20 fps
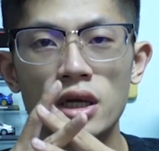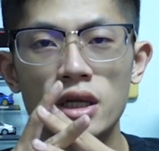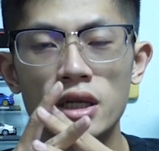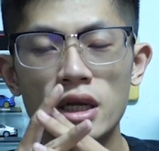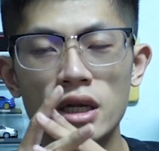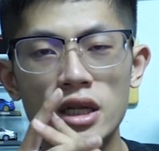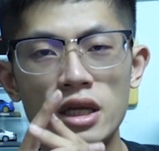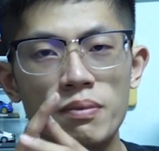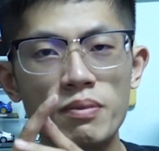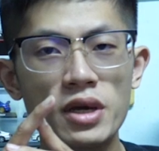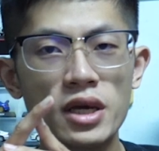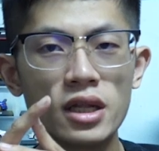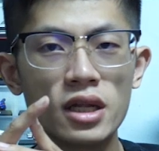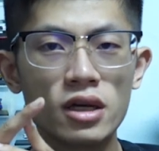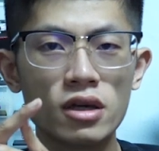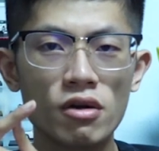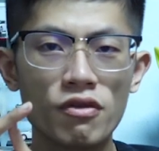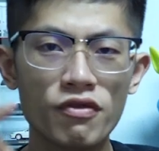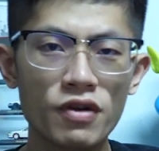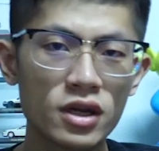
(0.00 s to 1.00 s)
那里面呢
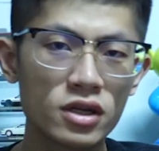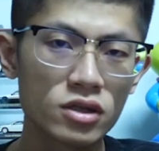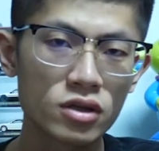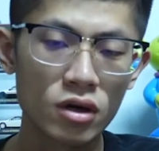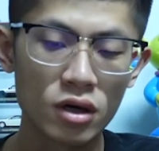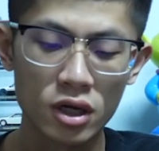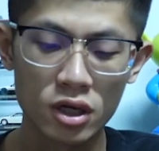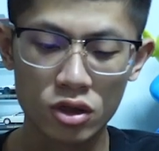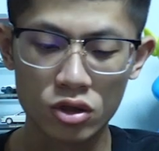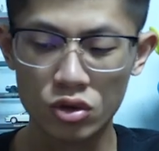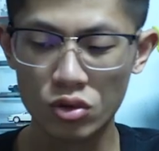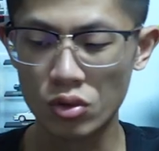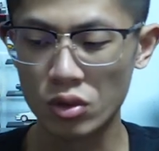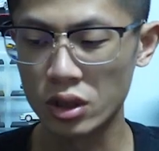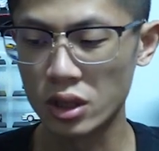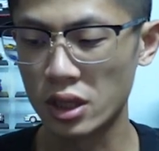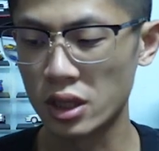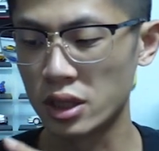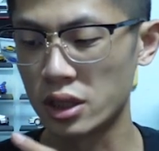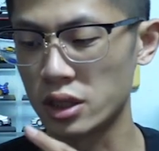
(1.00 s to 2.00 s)
有贩售很
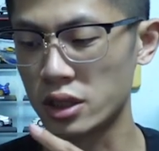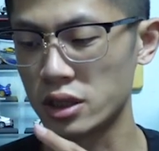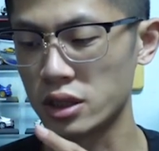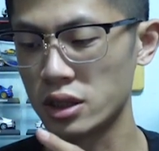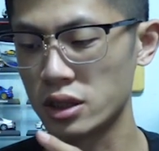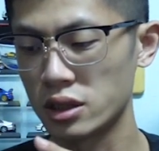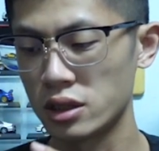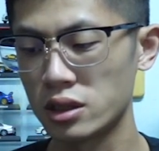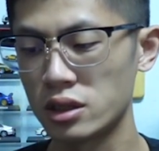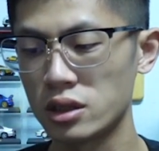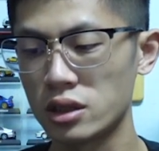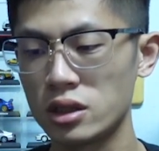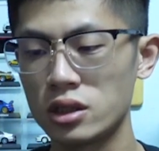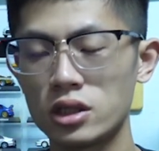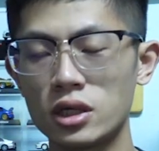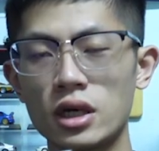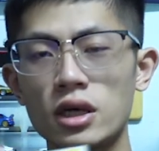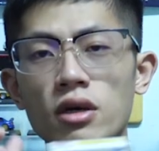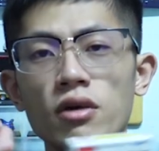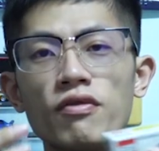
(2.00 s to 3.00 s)
多的，以
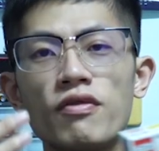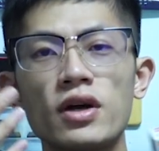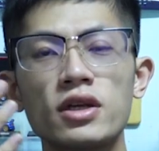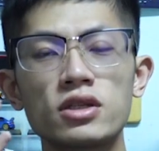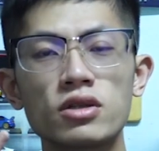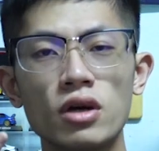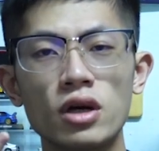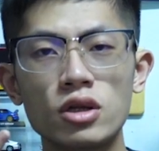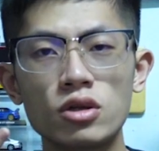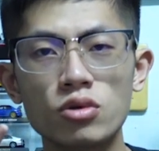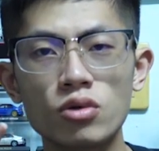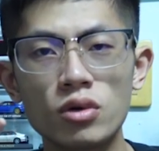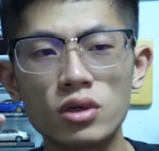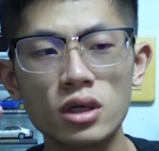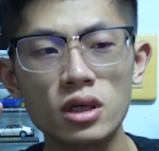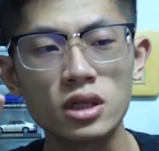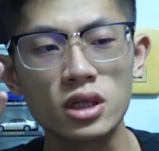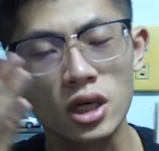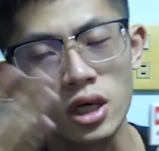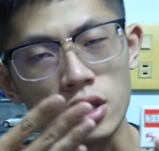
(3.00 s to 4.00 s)
前有贩售很多
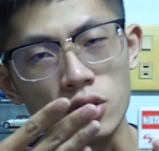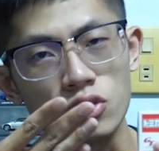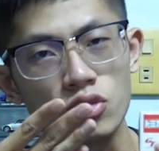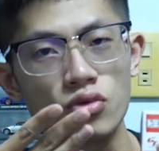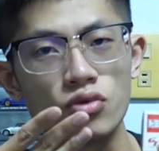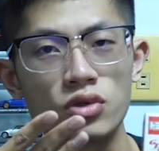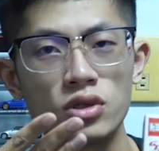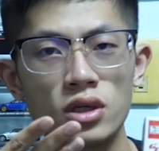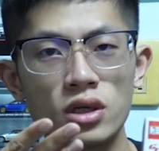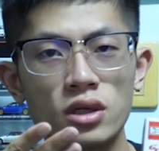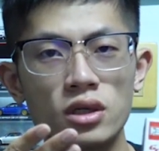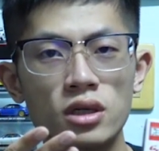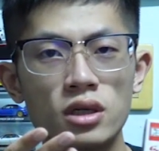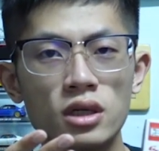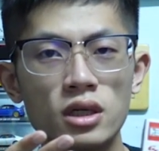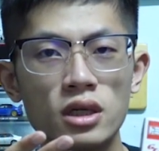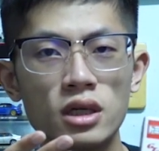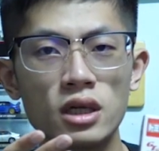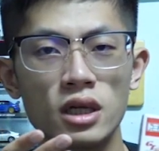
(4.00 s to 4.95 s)
的特助车，